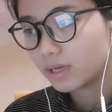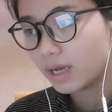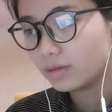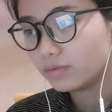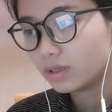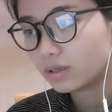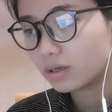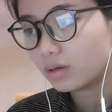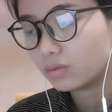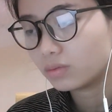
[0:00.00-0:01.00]
anh vợ
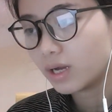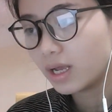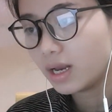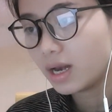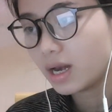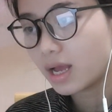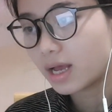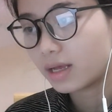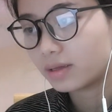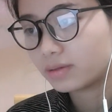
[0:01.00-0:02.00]
cậu đây
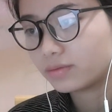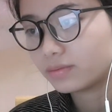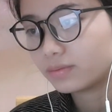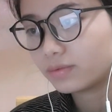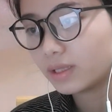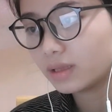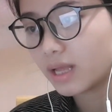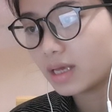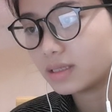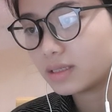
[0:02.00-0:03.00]
là phát
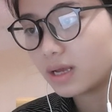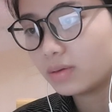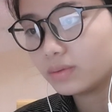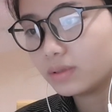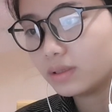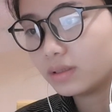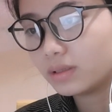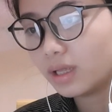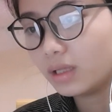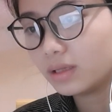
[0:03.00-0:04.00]
tài sao tự
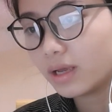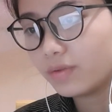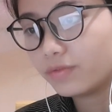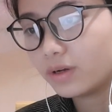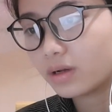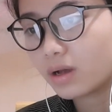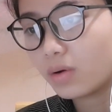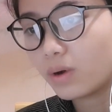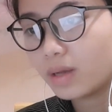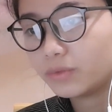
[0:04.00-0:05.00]
tin thay vợ
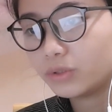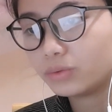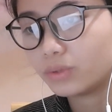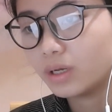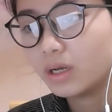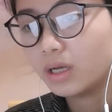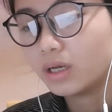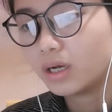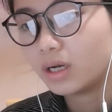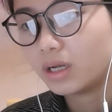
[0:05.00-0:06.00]
cậu làm chủ
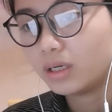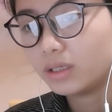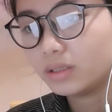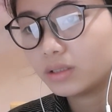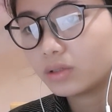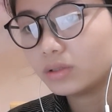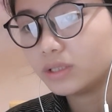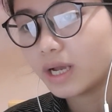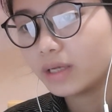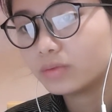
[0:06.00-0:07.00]
à, liền đứa con
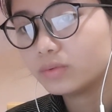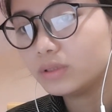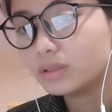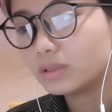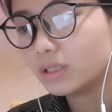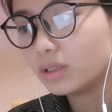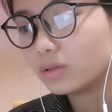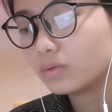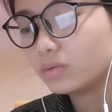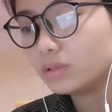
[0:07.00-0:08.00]
trai cũng chưa
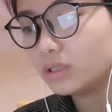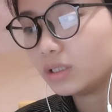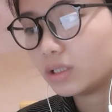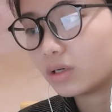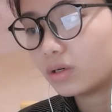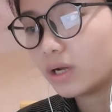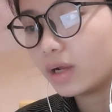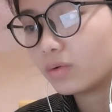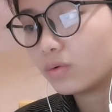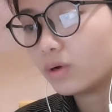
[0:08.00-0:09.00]
sinh cũng chỉ có đại
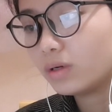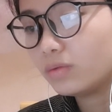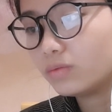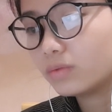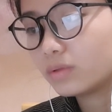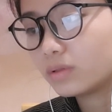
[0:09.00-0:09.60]
quân